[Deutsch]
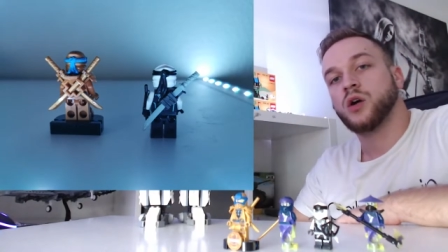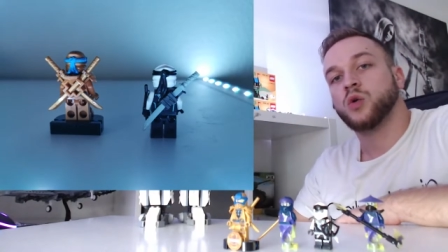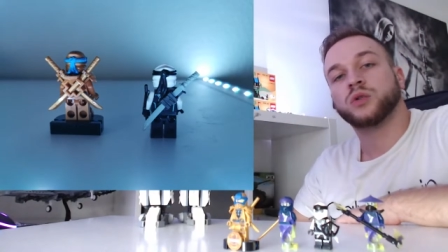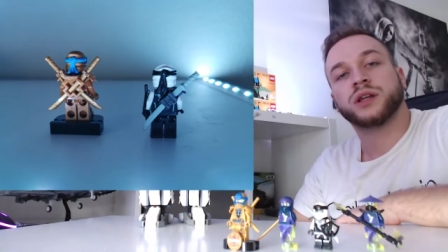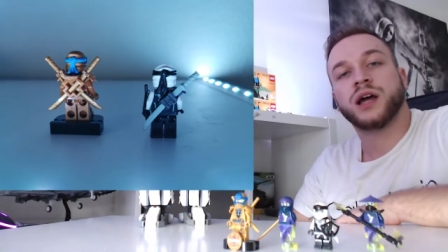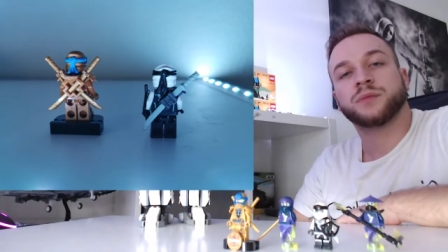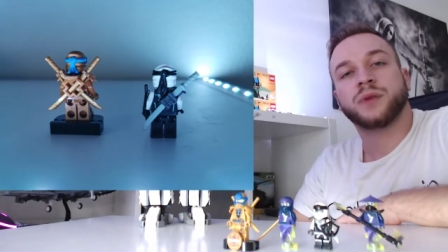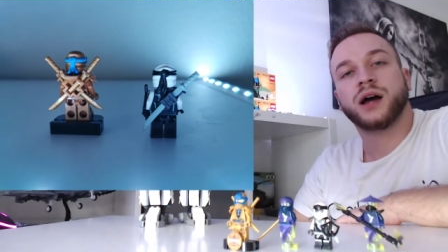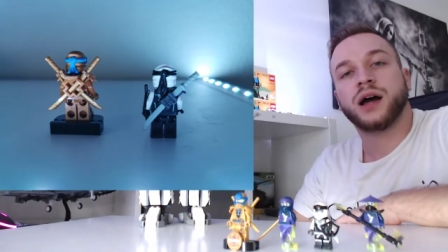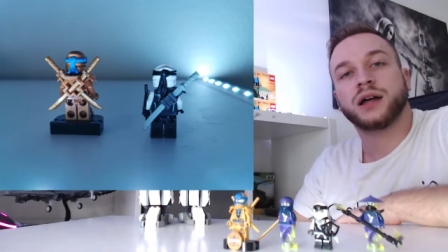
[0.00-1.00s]
Und dann hat,
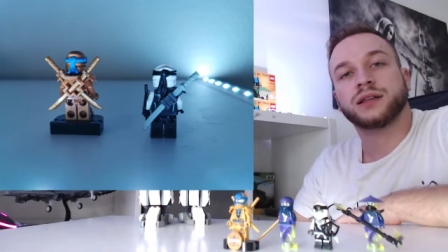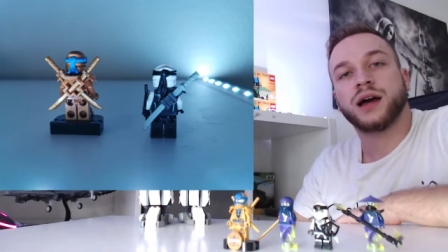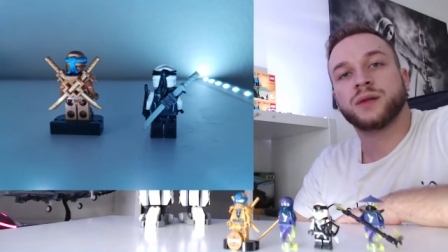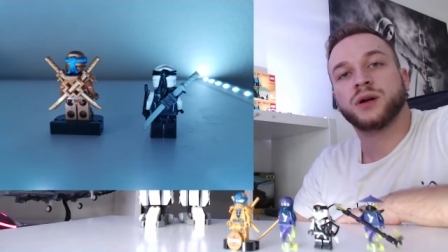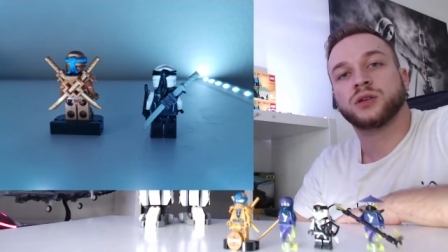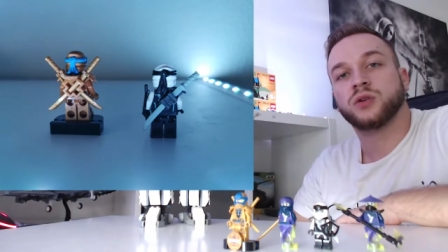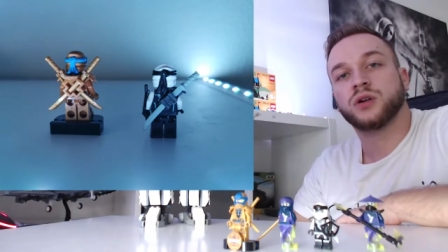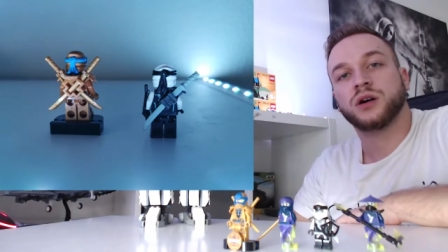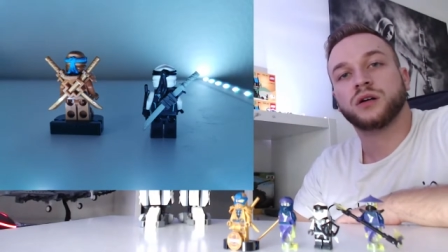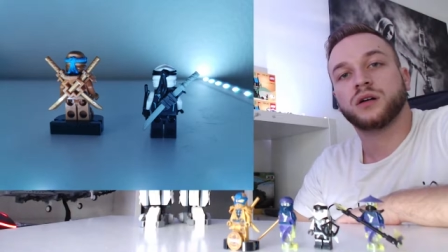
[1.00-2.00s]
man, hat er einmal
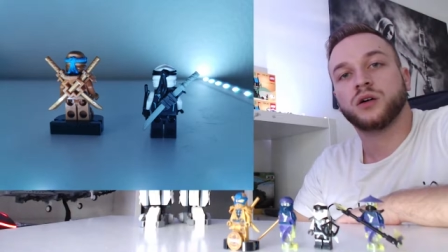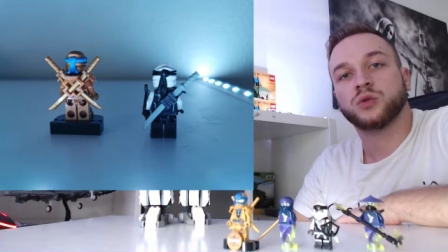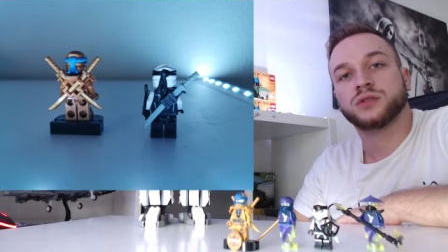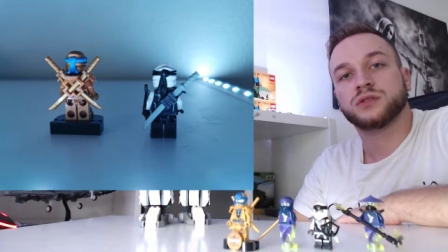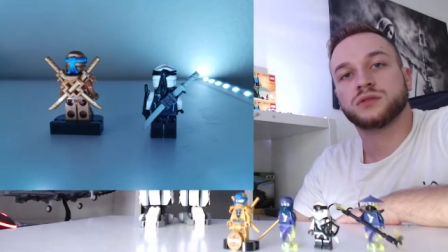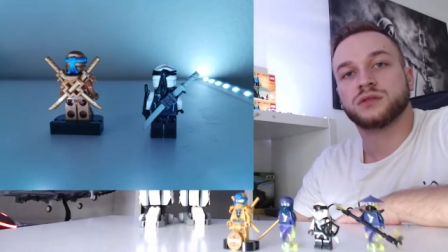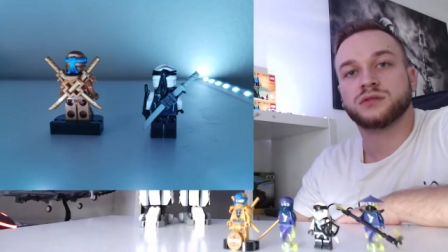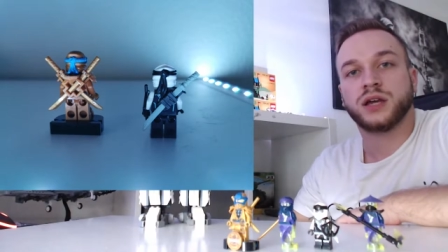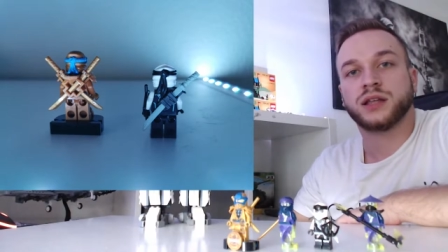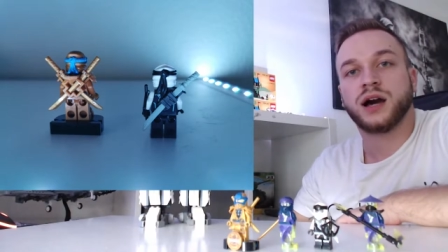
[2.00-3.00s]
noch äh, auch
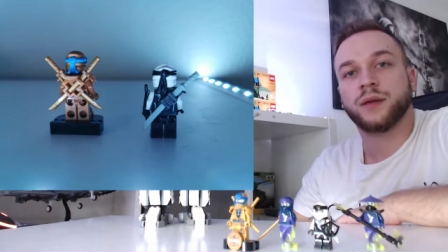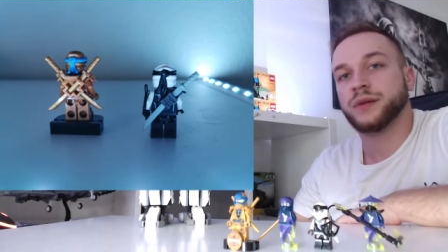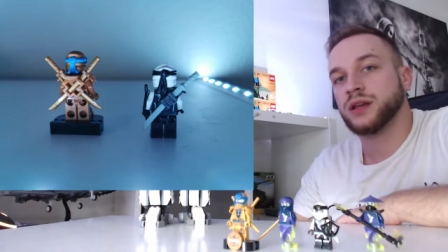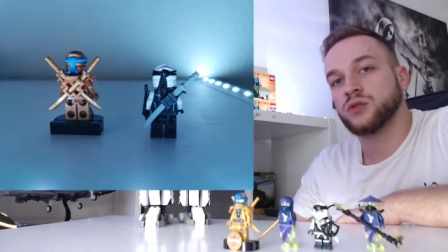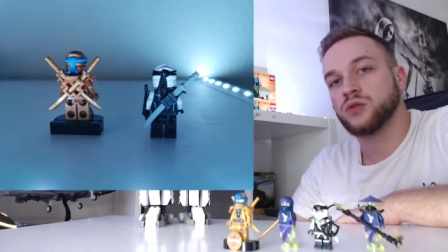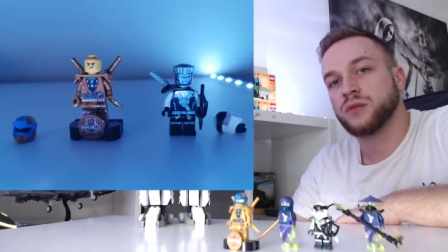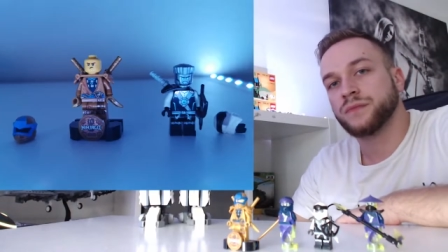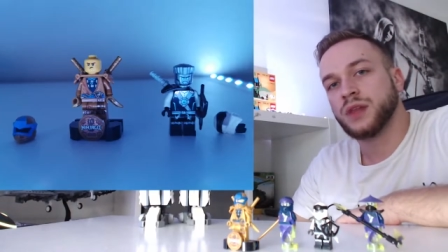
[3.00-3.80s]
seine Haarbedeckung.